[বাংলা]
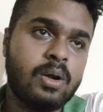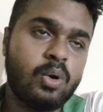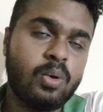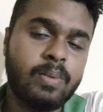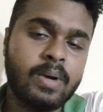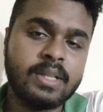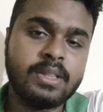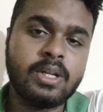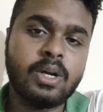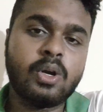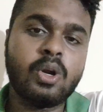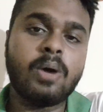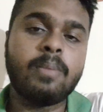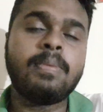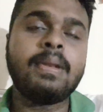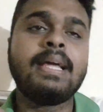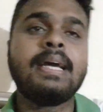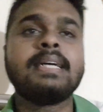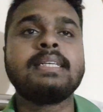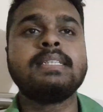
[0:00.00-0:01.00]
ওভার দ্য টপ
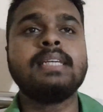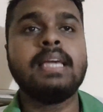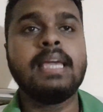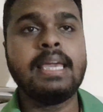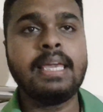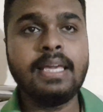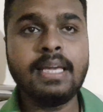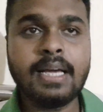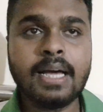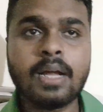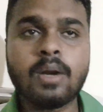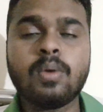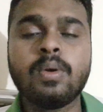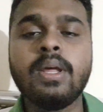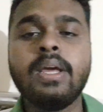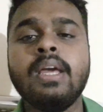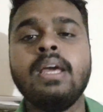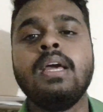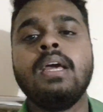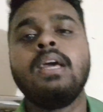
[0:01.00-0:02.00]
লেগেছে এই
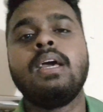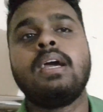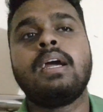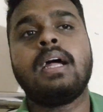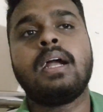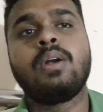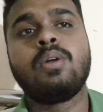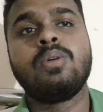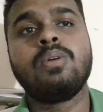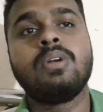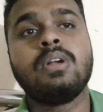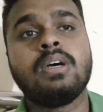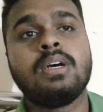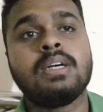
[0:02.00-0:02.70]
কারণে কারণ